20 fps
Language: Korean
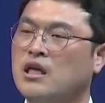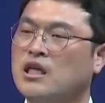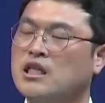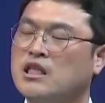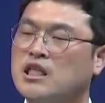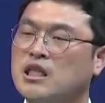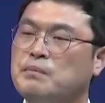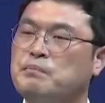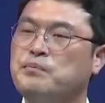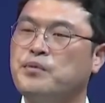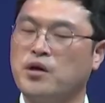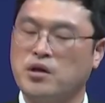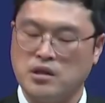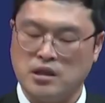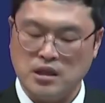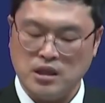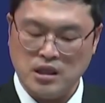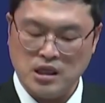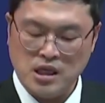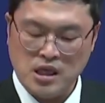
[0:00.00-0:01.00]
시편
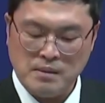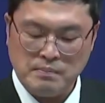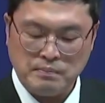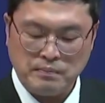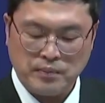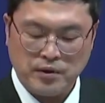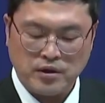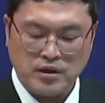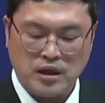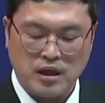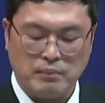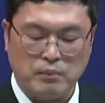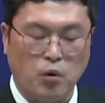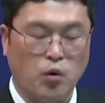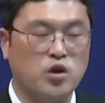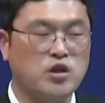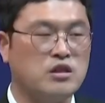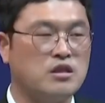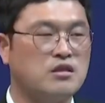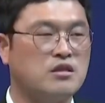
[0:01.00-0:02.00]
1편에
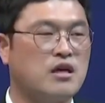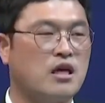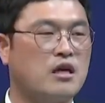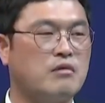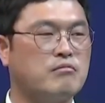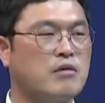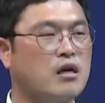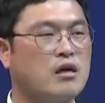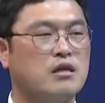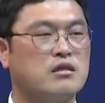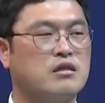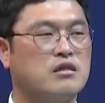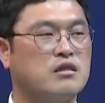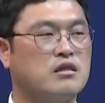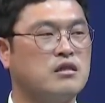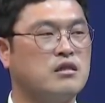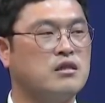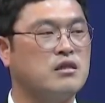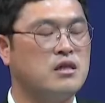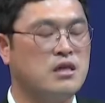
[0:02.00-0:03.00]
복 있는 사람과
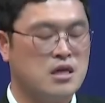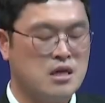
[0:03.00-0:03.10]
같이